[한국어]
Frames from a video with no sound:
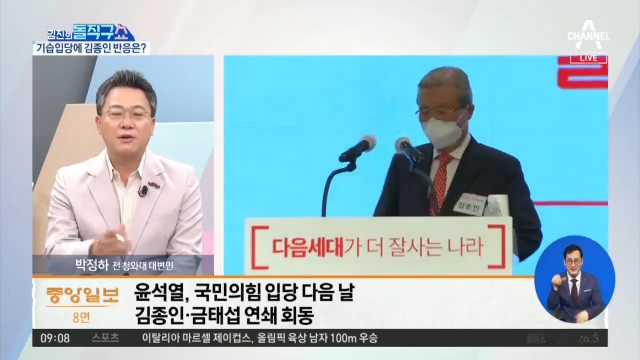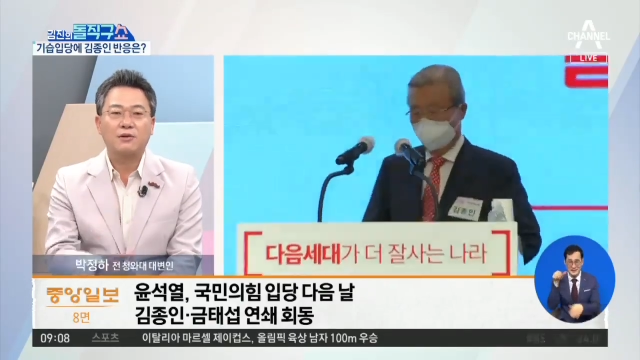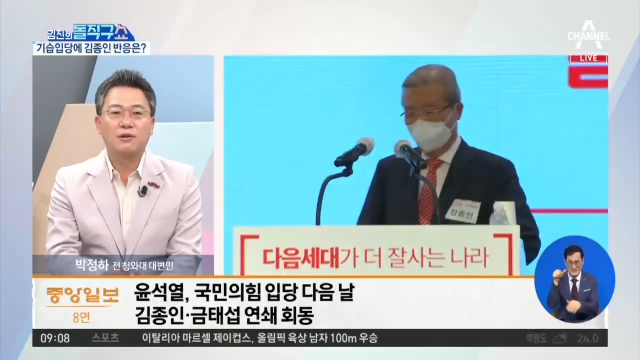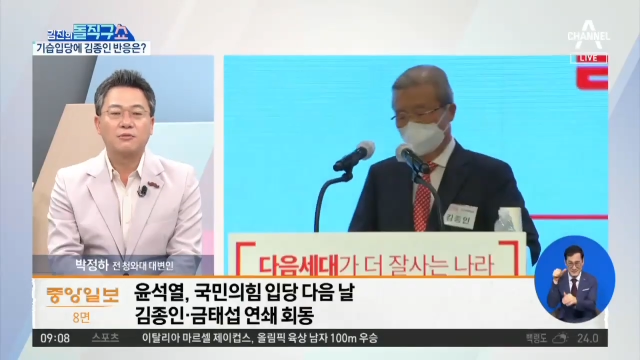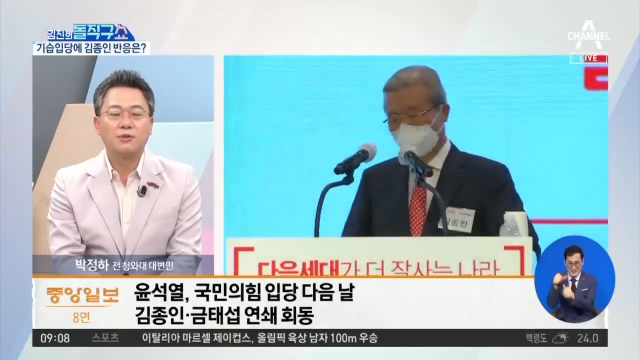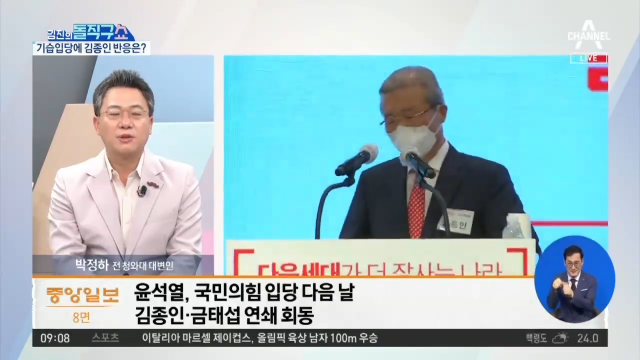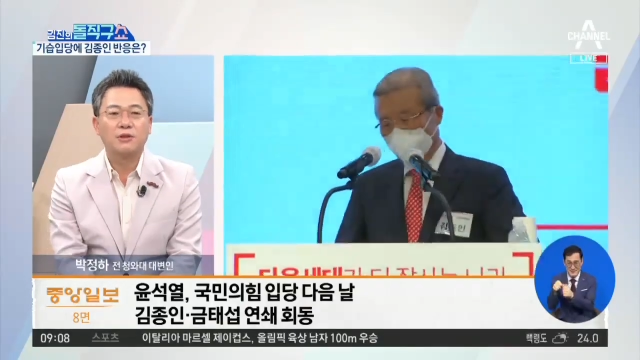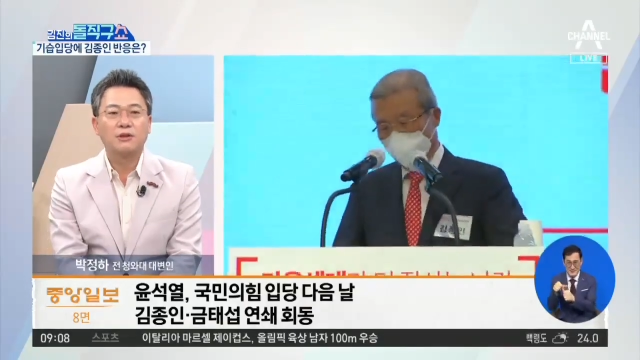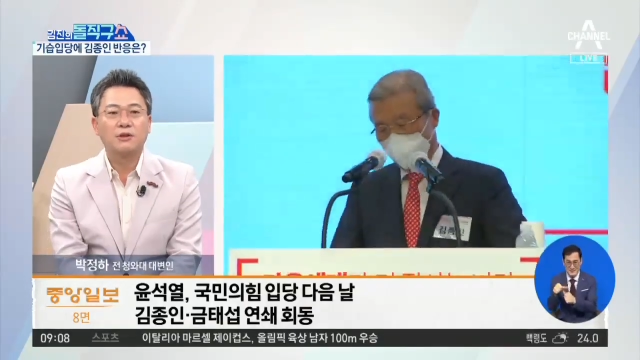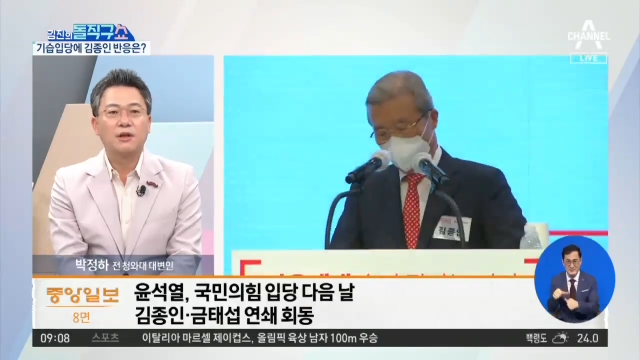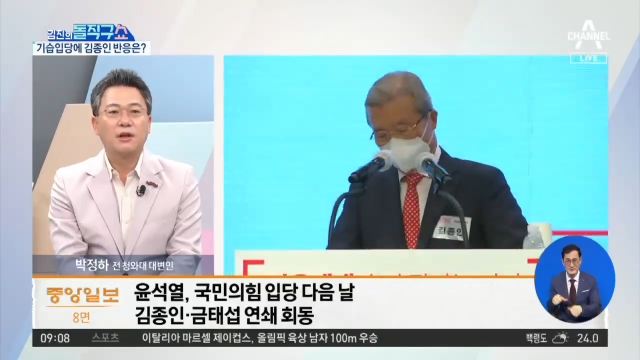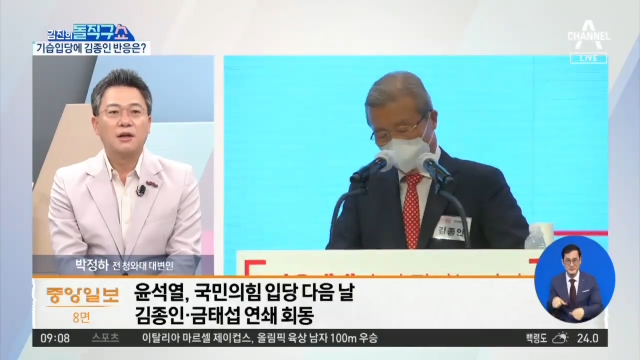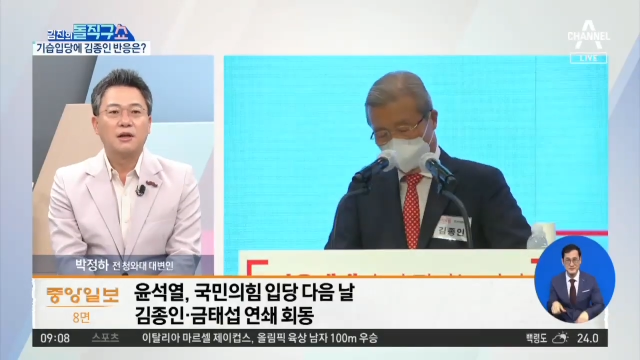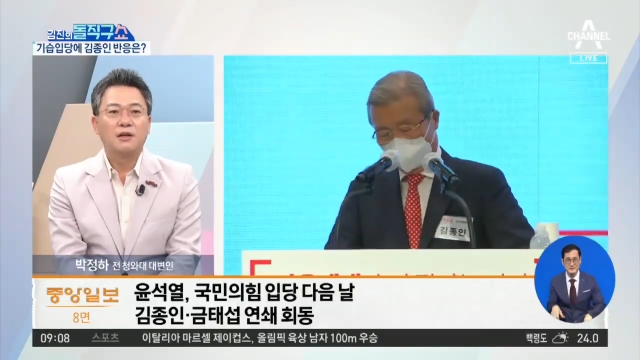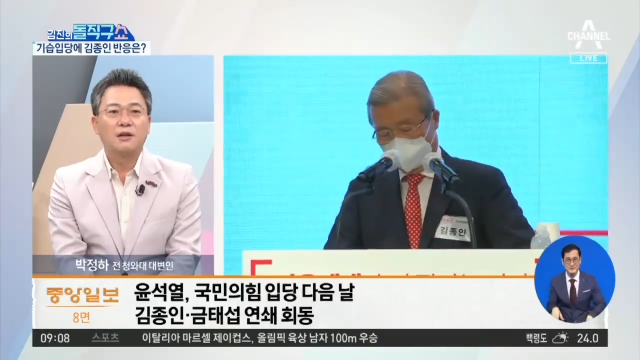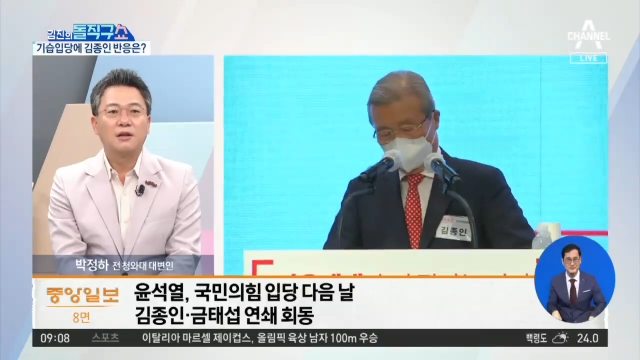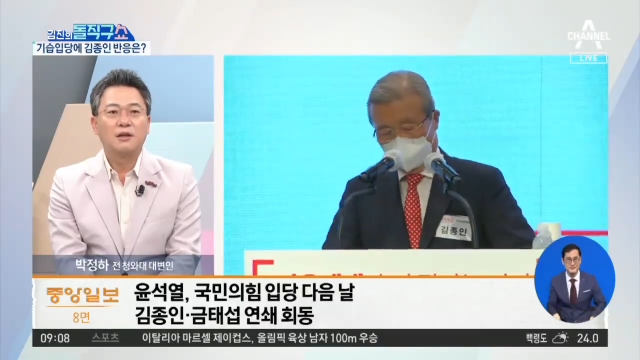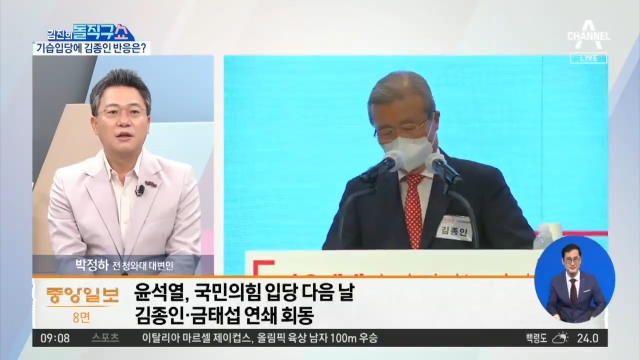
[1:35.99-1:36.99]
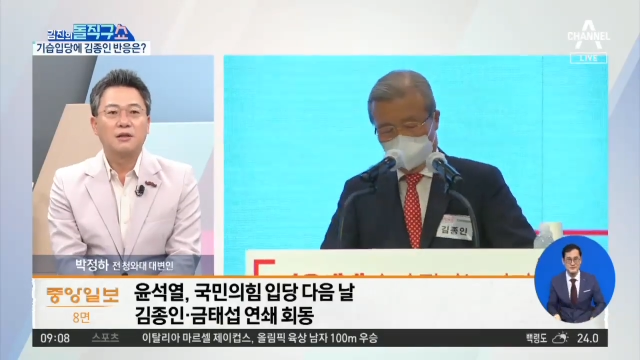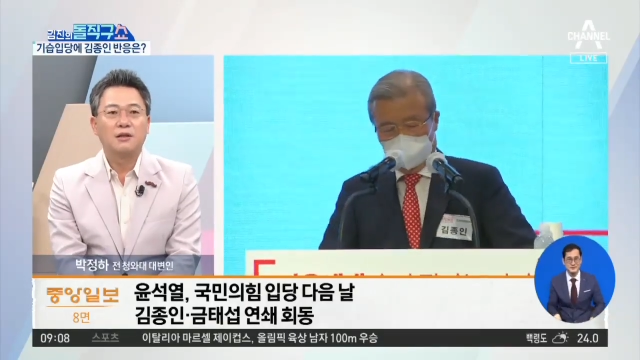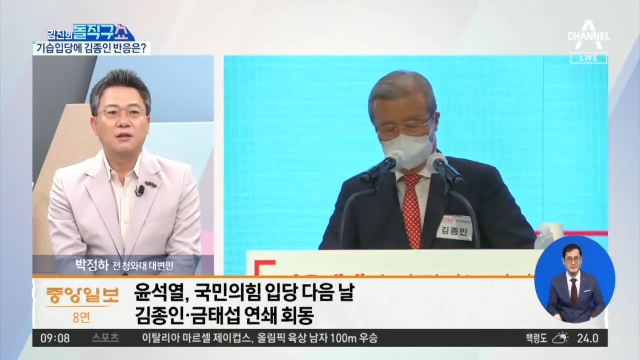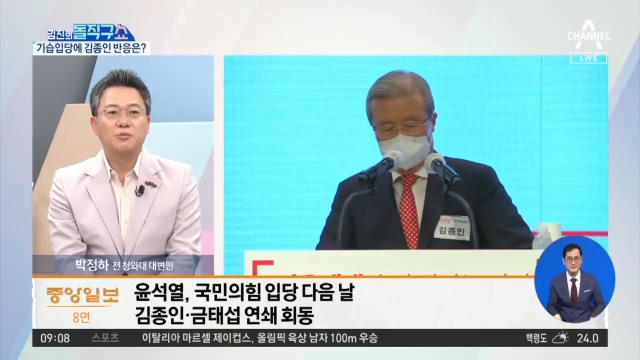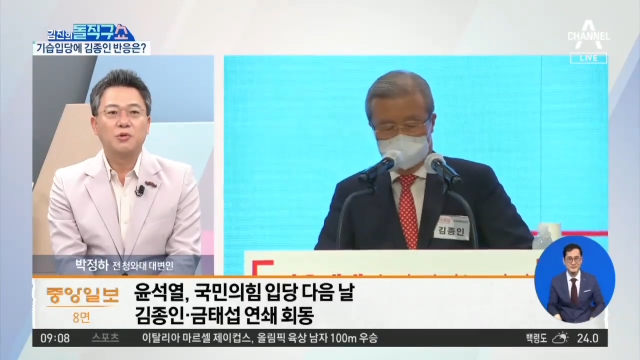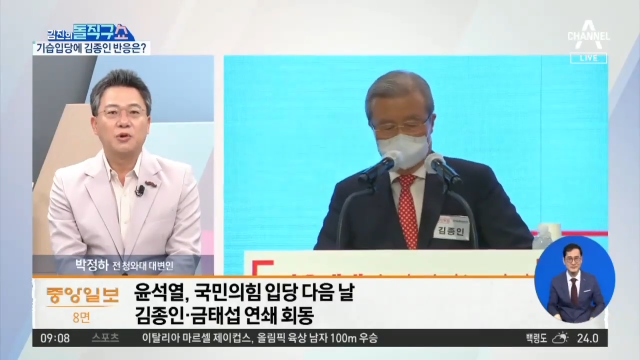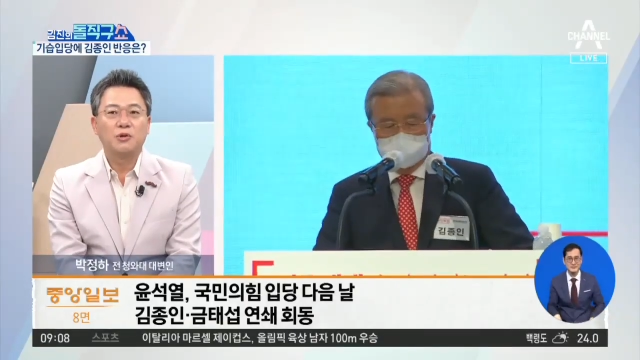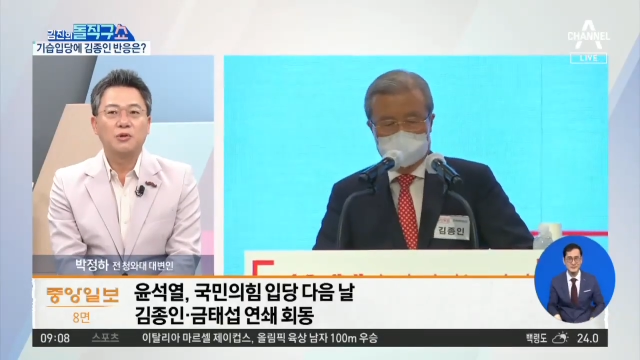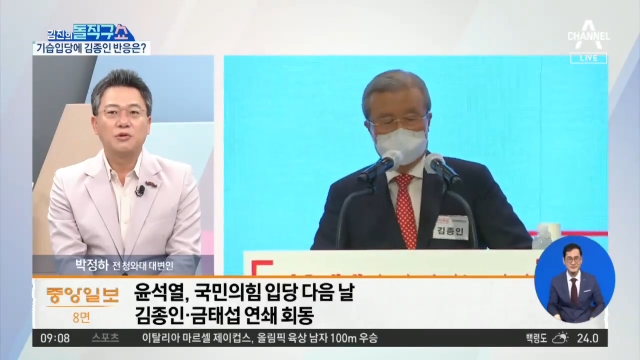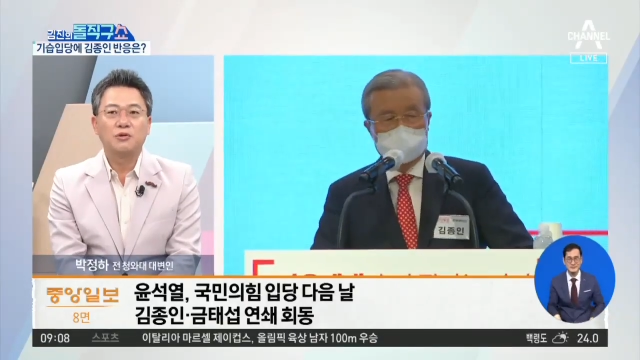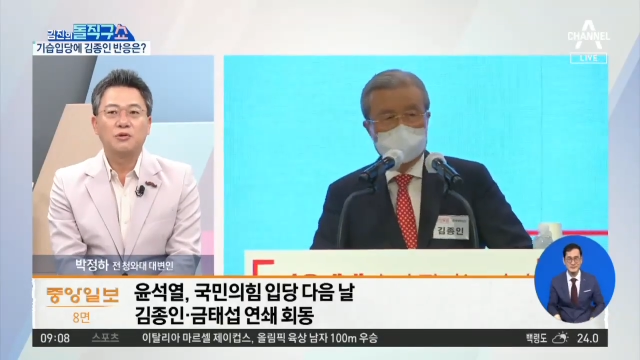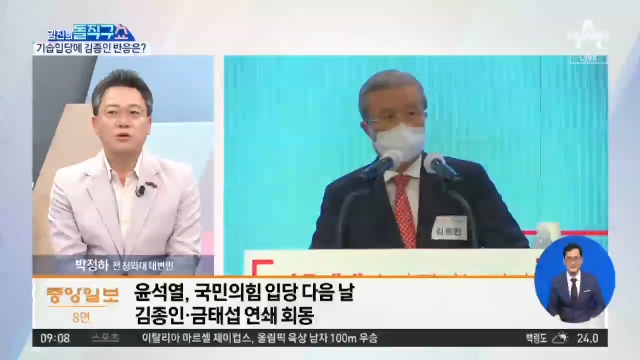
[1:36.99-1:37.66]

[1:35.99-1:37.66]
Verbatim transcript: 그러면은 어, 김병인